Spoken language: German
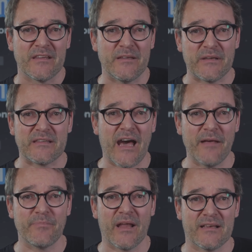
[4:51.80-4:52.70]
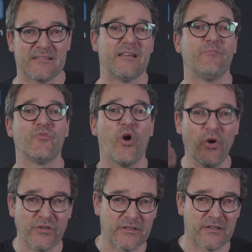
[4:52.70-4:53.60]
Die Methanblasen im
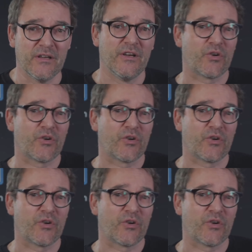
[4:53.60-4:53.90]
Norden